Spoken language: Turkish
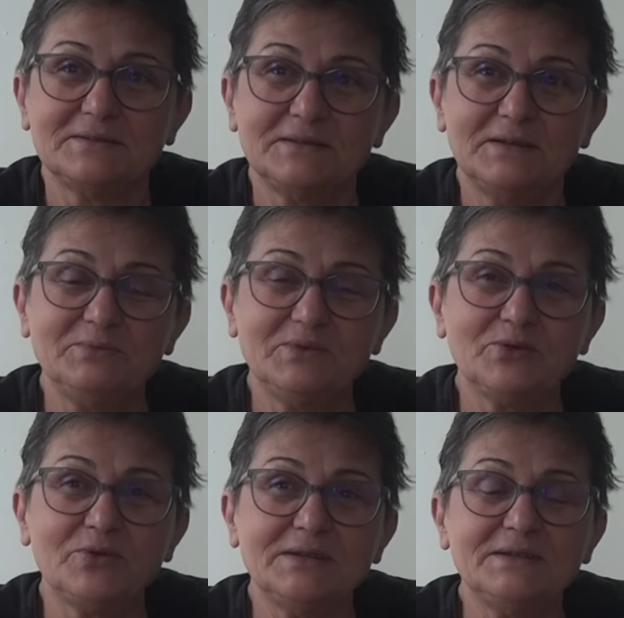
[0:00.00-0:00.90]
hem de
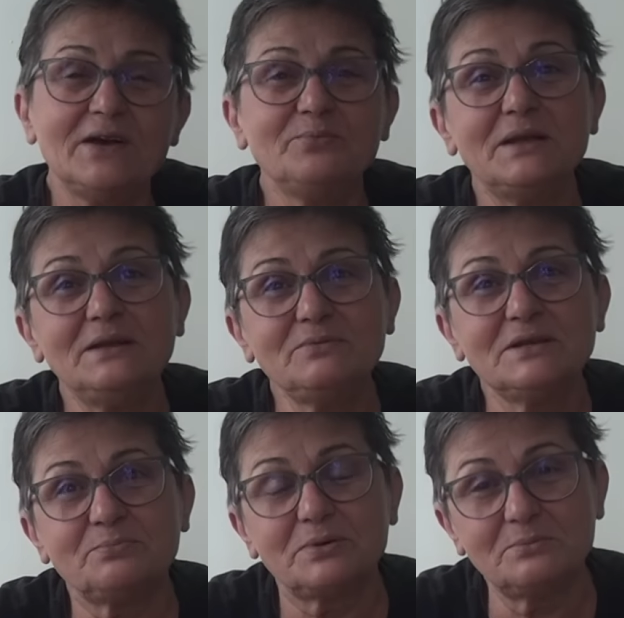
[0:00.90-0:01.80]
güle ya benim
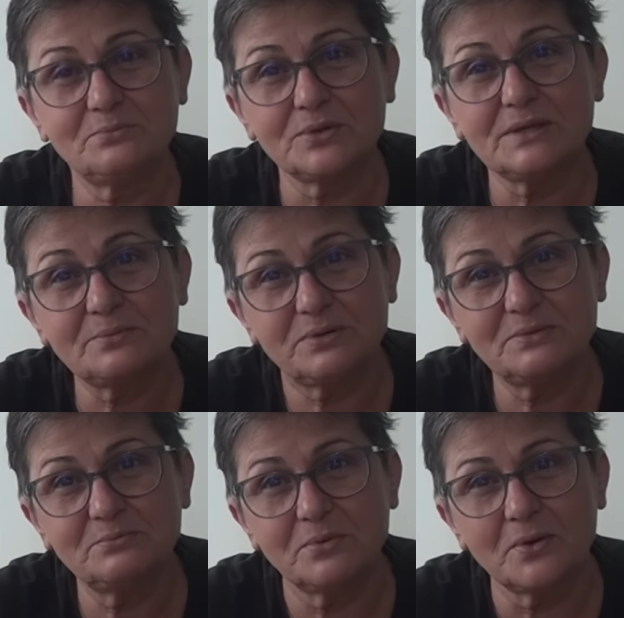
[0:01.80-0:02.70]
yapım bu
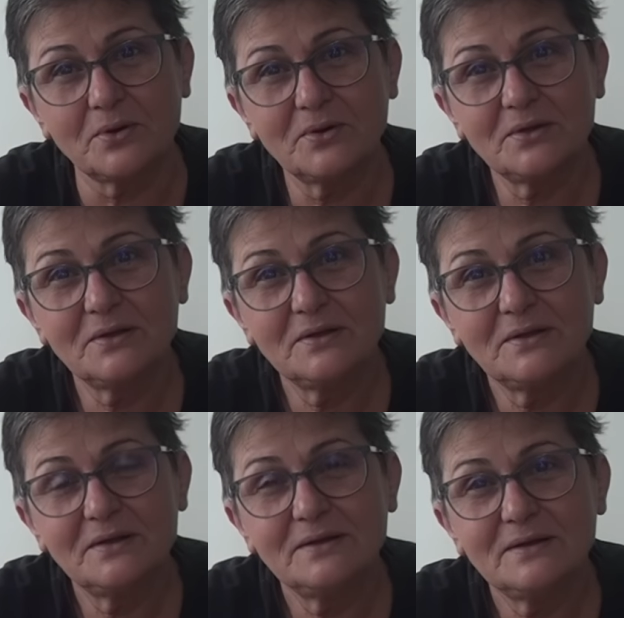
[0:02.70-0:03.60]
yapım bu.
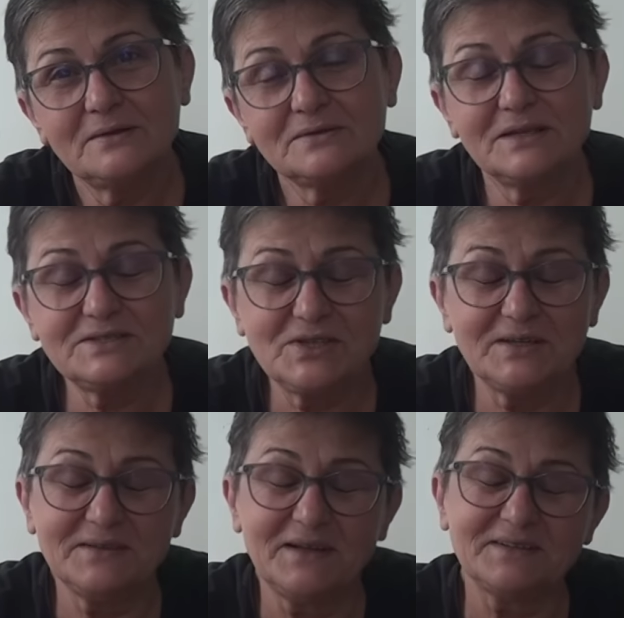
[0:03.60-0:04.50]

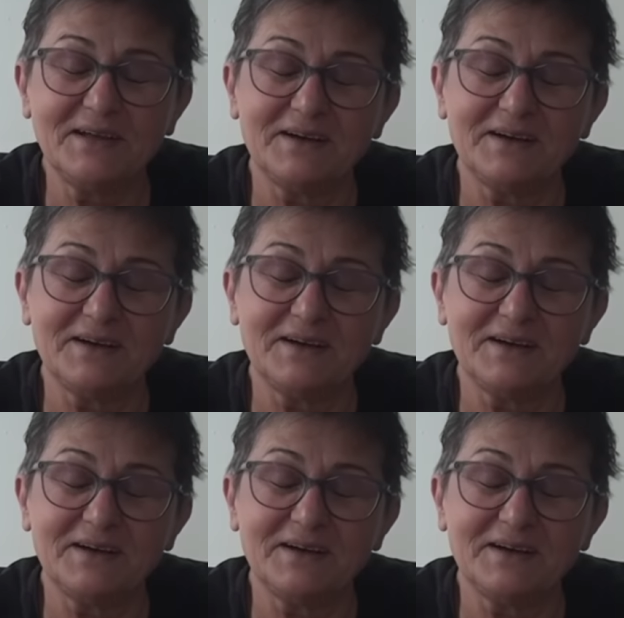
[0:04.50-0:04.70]
Geçenlerde